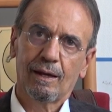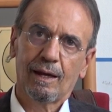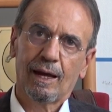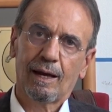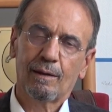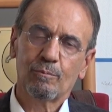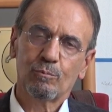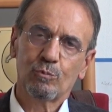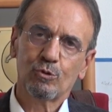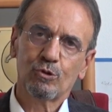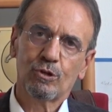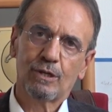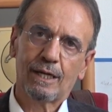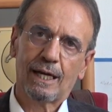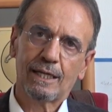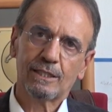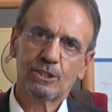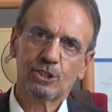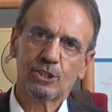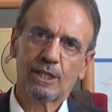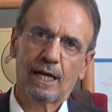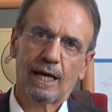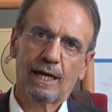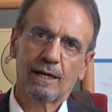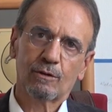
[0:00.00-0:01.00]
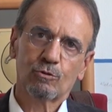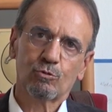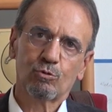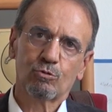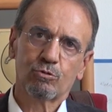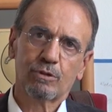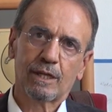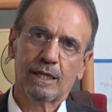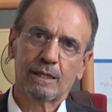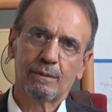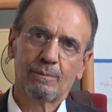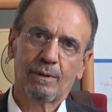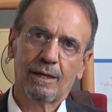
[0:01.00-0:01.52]
Yani bu ilaç daha
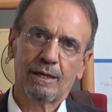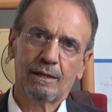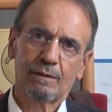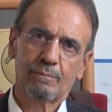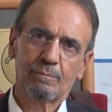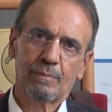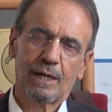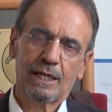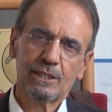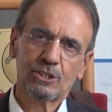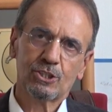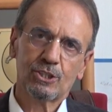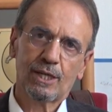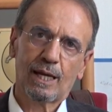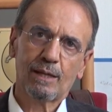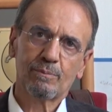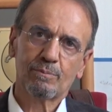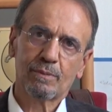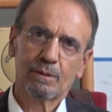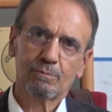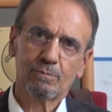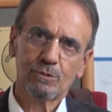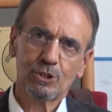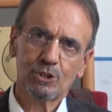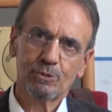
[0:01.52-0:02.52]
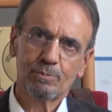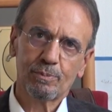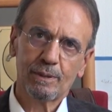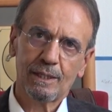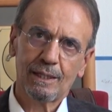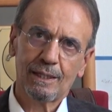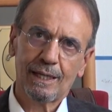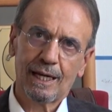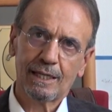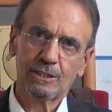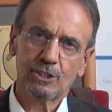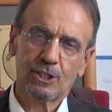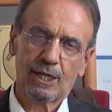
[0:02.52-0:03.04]
kullanıma başlanmamış bir
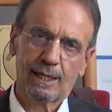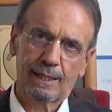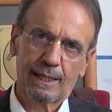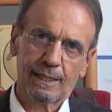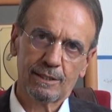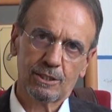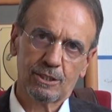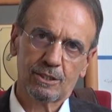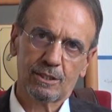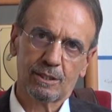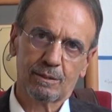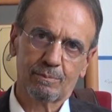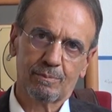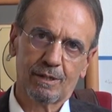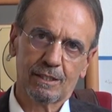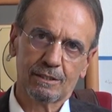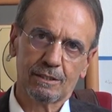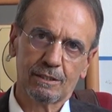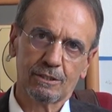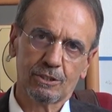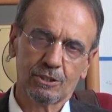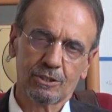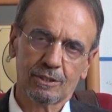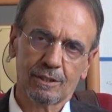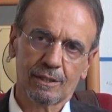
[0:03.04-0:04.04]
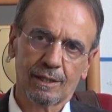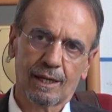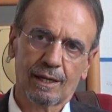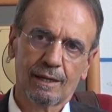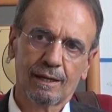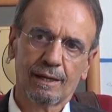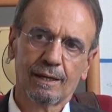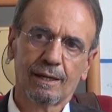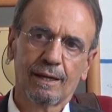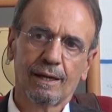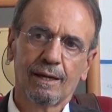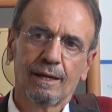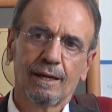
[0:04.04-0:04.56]
ilaç araştırma dışında.
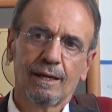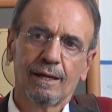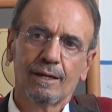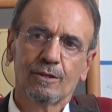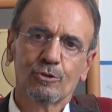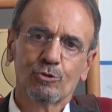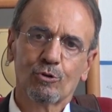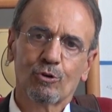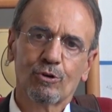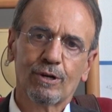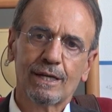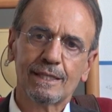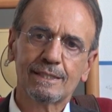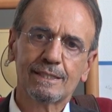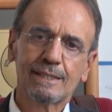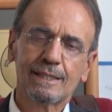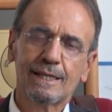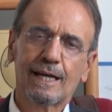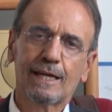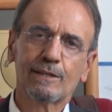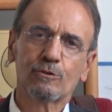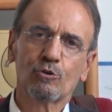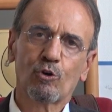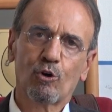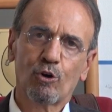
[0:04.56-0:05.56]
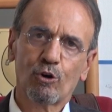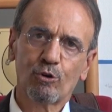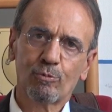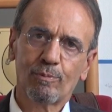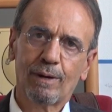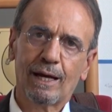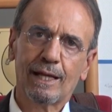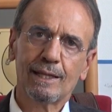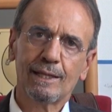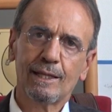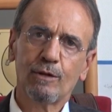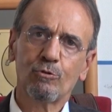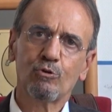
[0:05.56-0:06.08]
Dolayısıyla
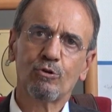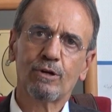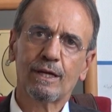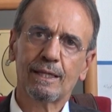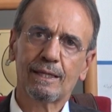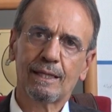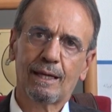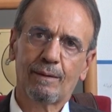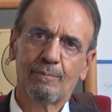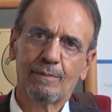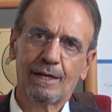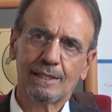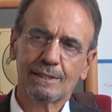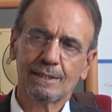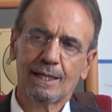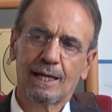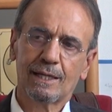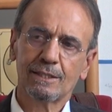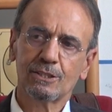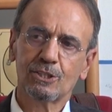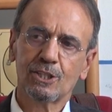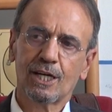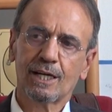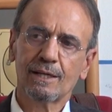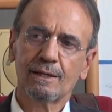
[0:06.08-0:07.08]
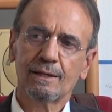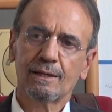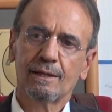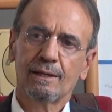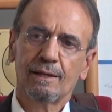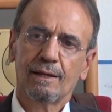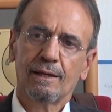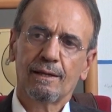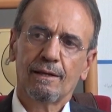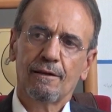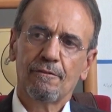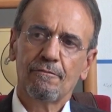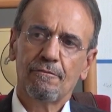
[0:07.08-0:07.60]
normalde üretemez. Ancak
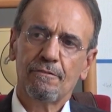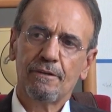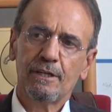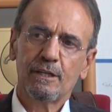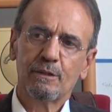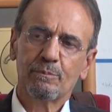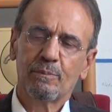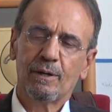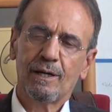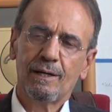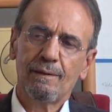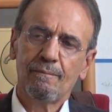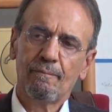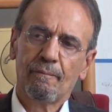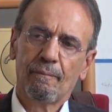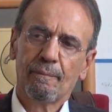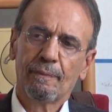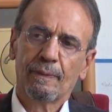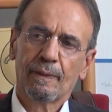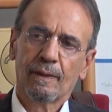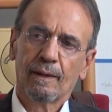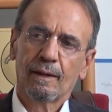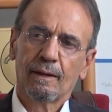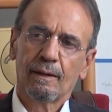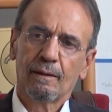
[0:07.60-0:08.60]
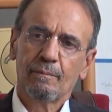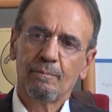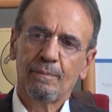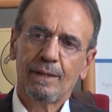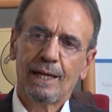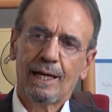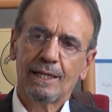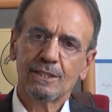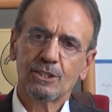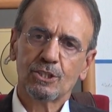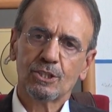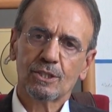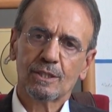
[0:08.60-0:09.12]
firma
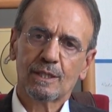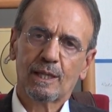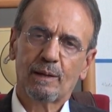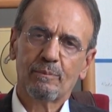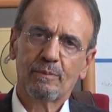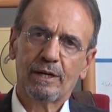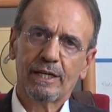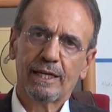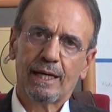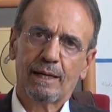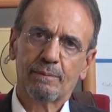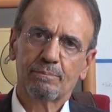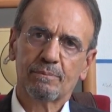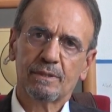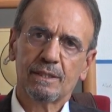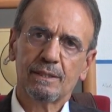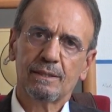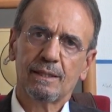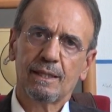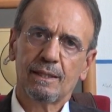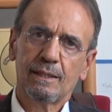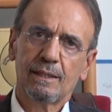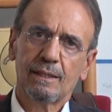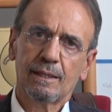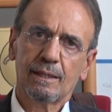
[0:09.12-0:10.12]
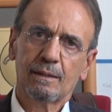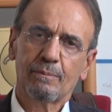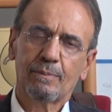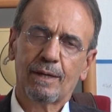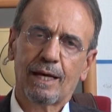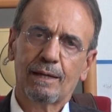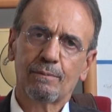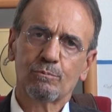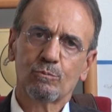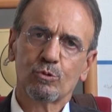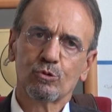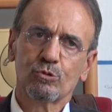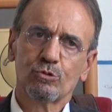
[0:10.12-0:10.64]
bir açıklama yaptı. Dedi ki
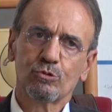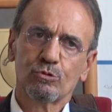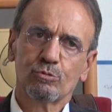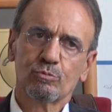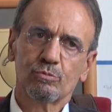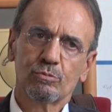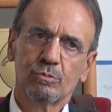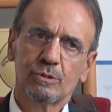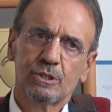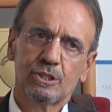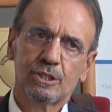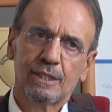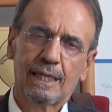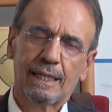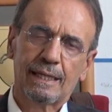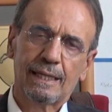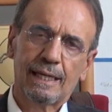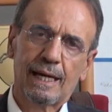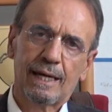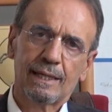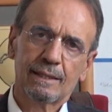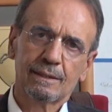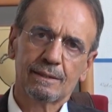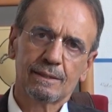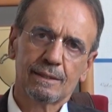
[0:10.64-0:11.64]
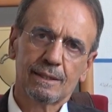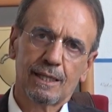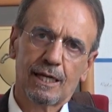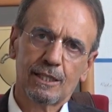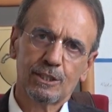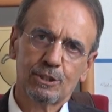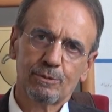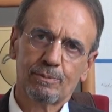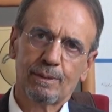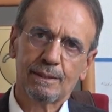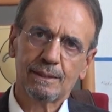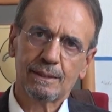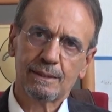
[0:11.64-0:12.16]
ben bunun işte
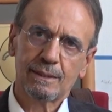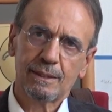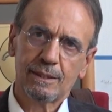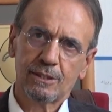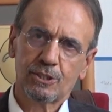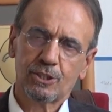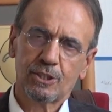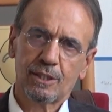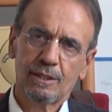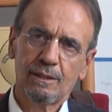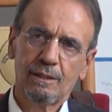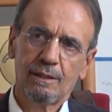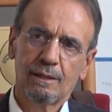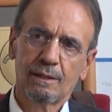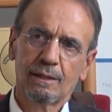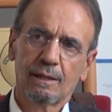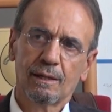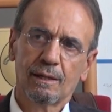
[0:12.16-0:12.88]
yaygınlaşması için